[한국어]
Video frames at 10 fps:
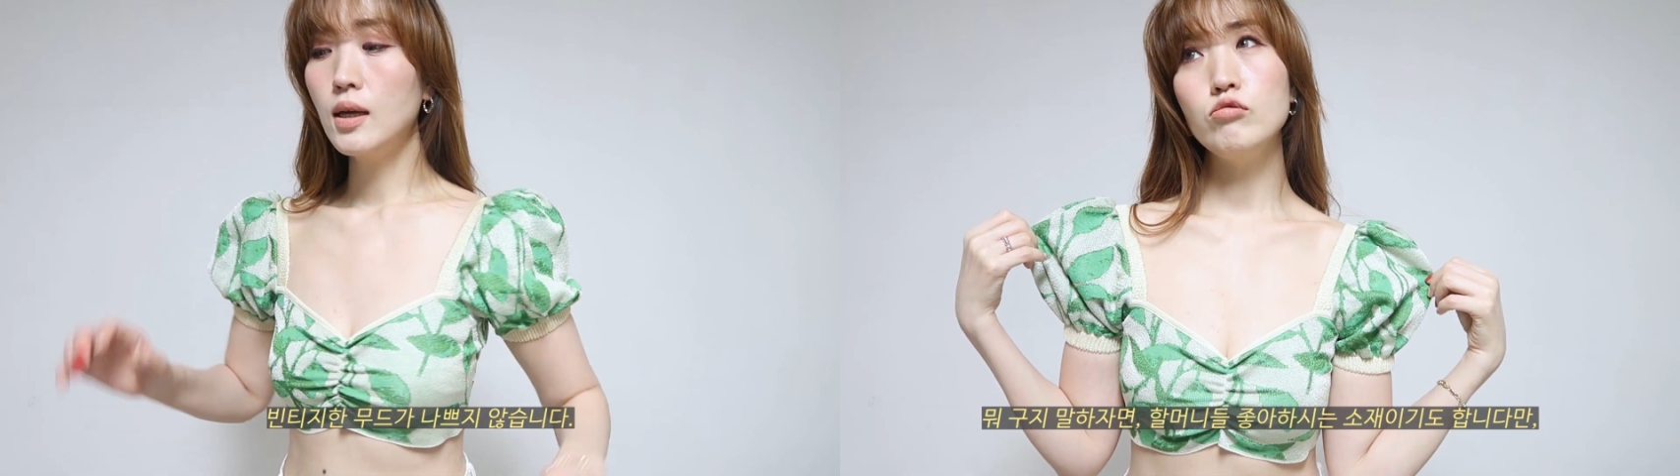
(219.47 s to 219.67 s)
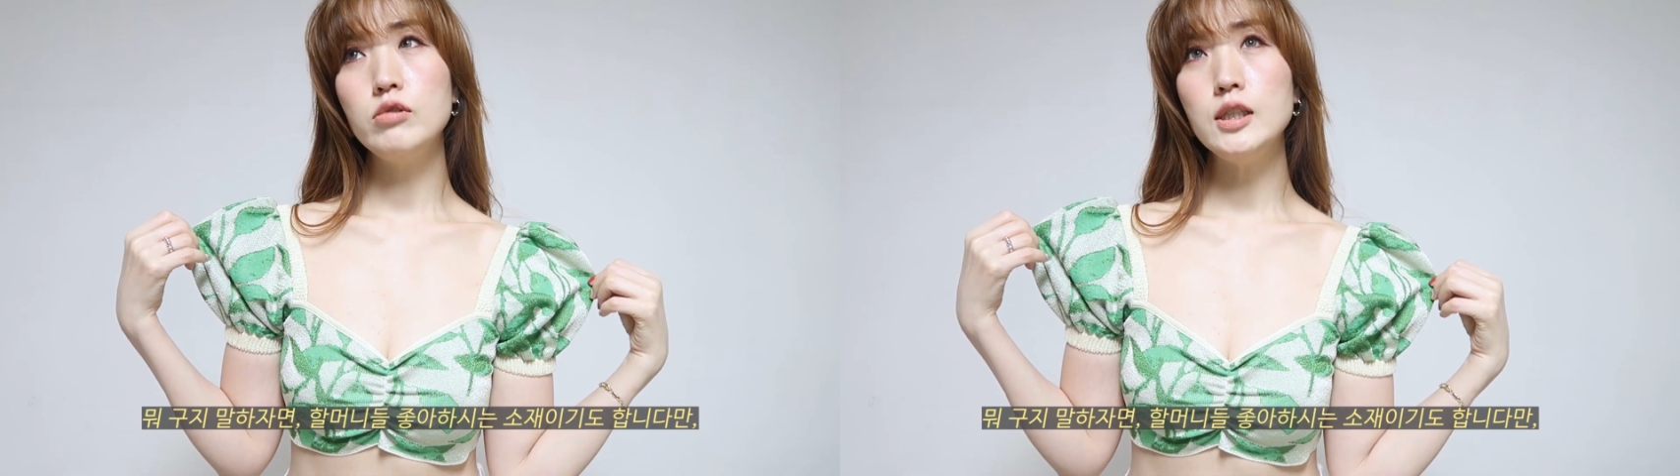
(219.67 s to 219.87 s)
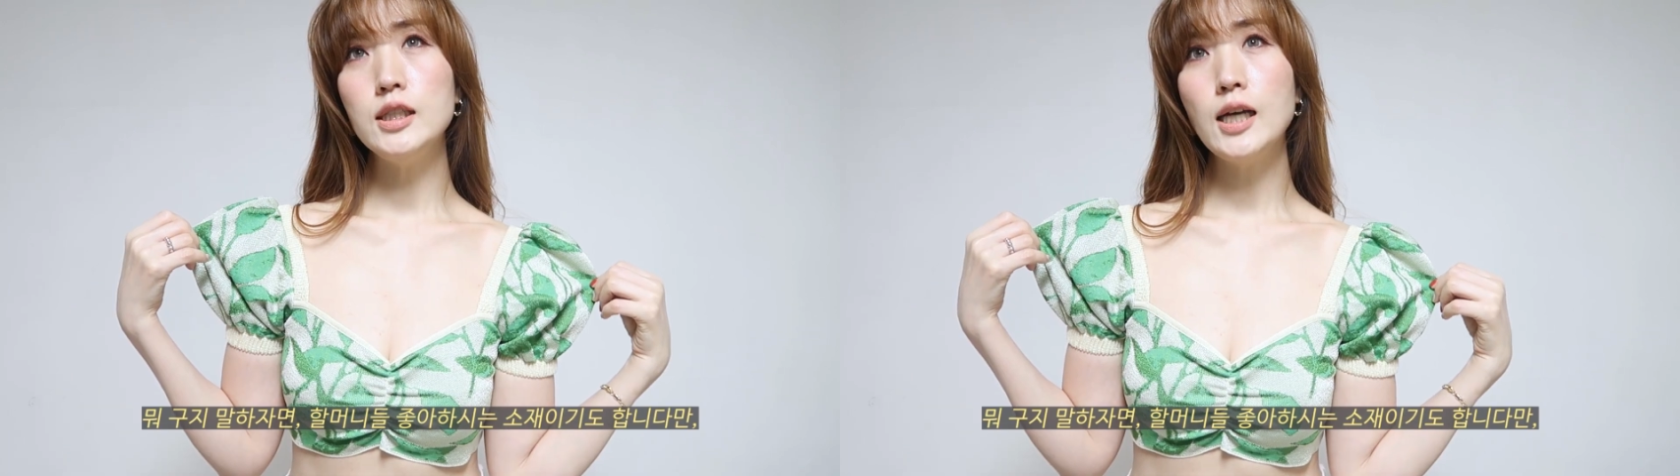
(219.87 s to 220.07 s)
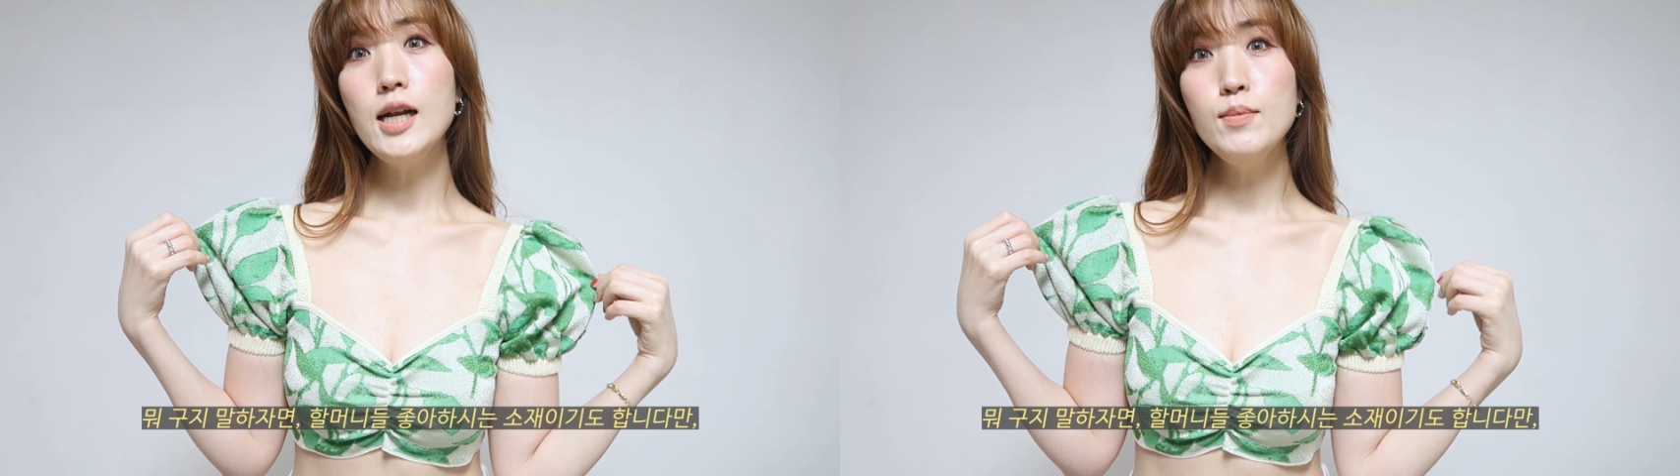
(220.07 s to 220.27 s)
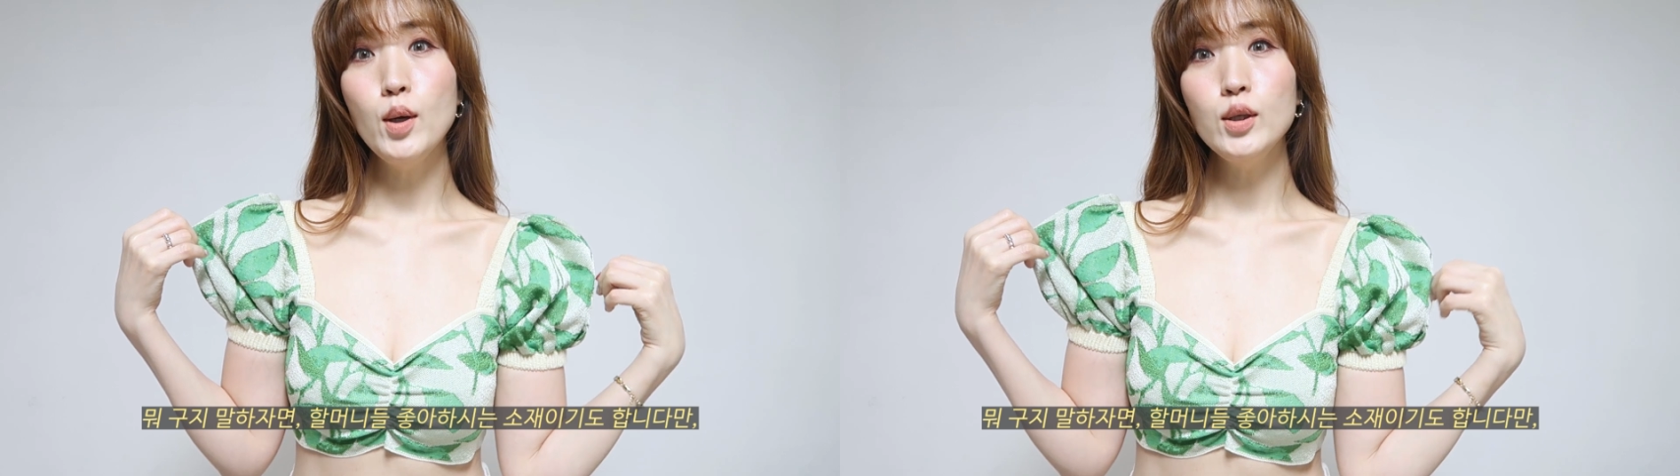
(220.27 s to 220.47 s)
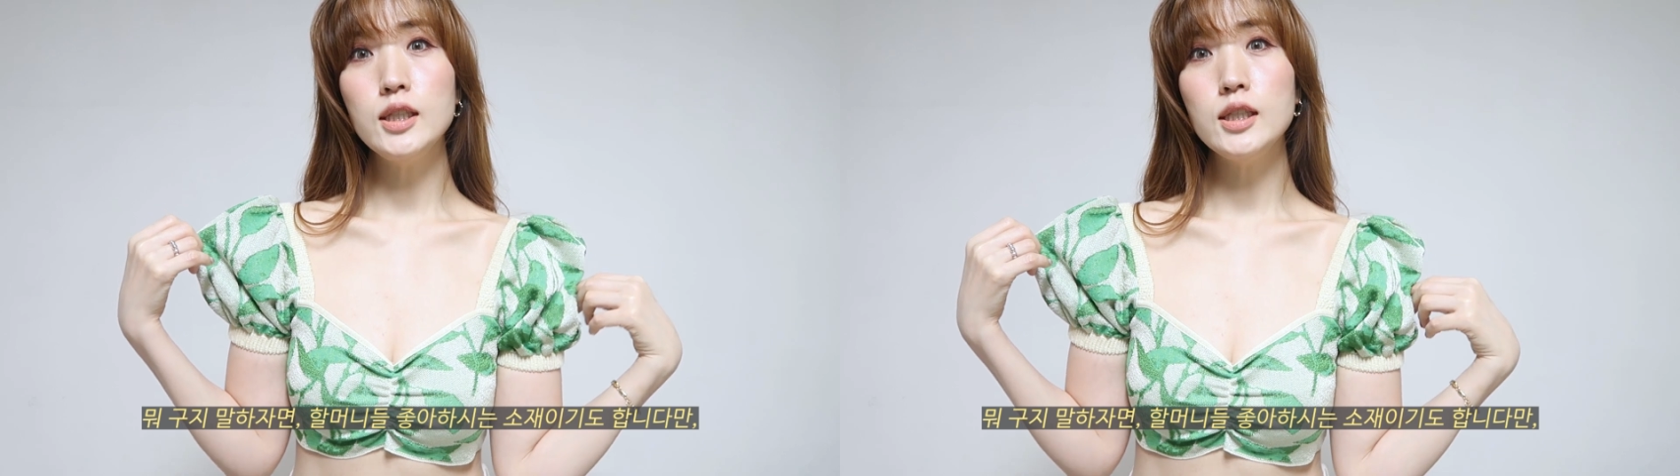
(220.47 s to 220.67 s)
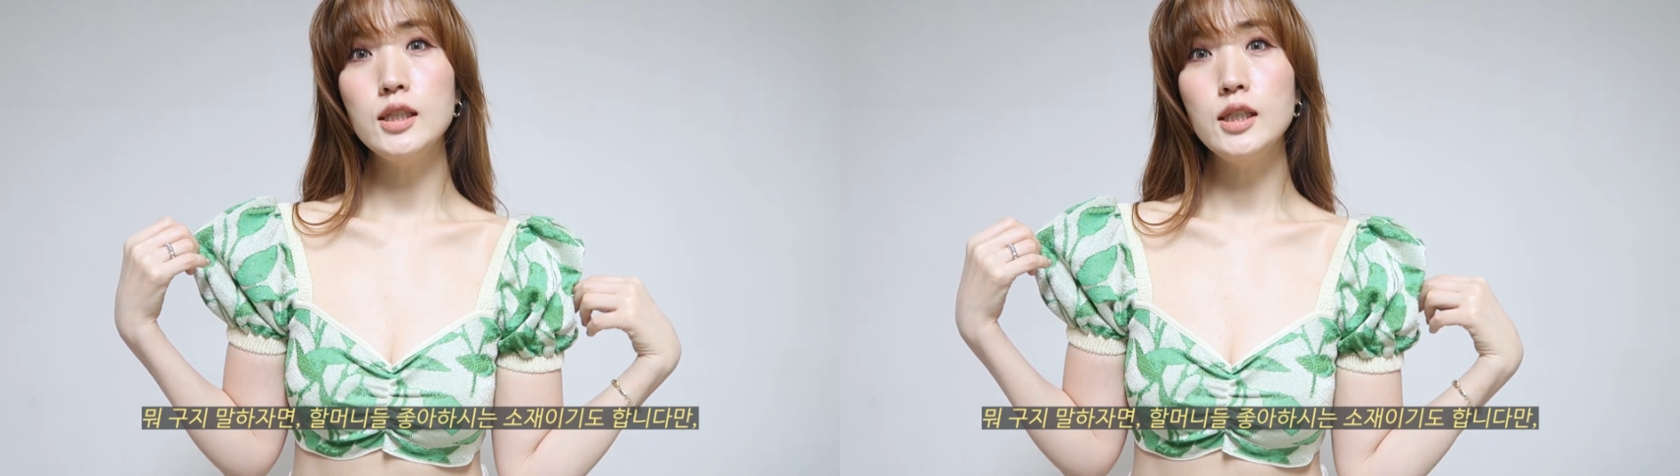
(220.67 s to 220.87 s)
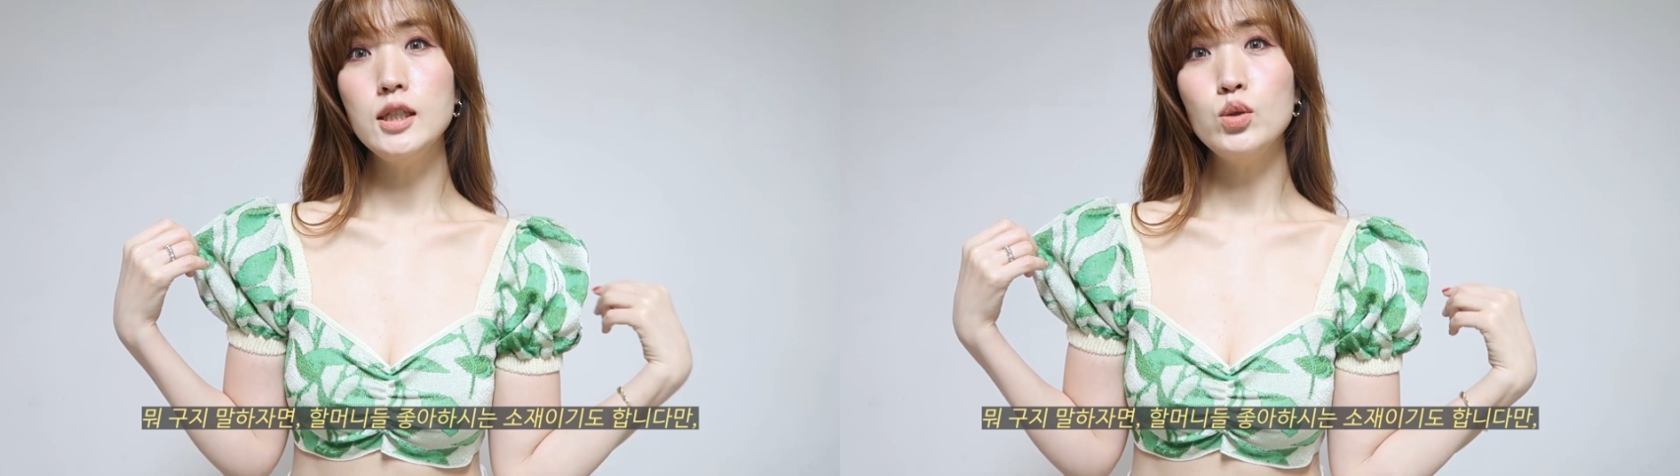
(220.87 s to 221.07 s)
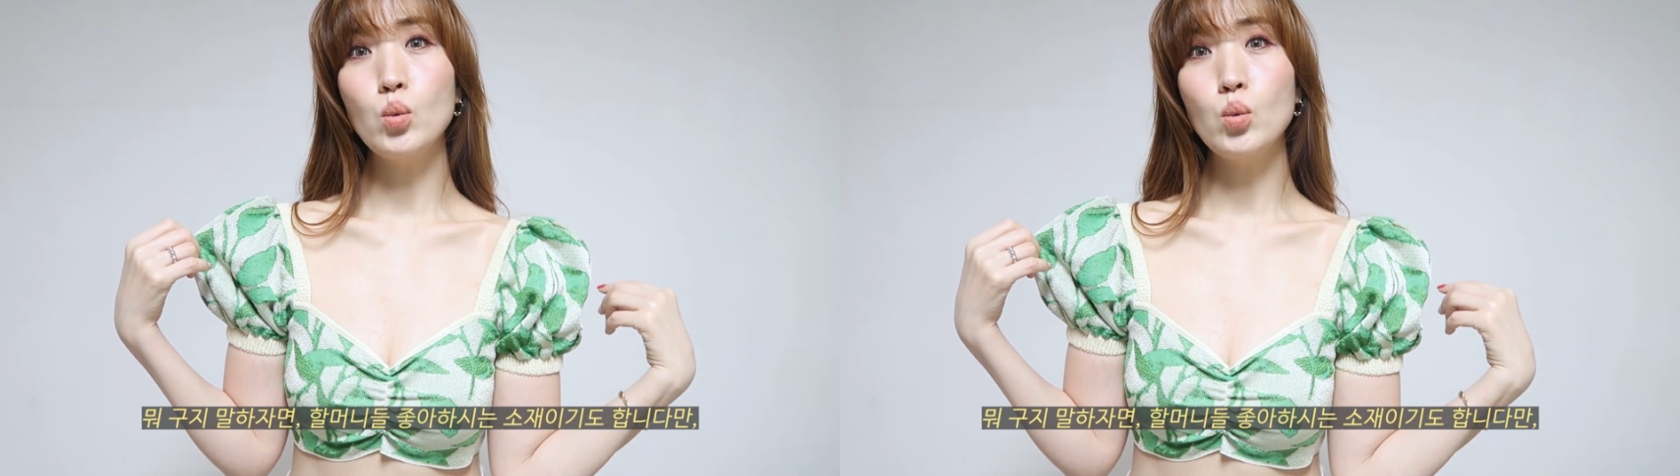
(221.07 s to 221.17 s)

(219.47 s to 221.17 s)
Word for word: 우리 할머니들이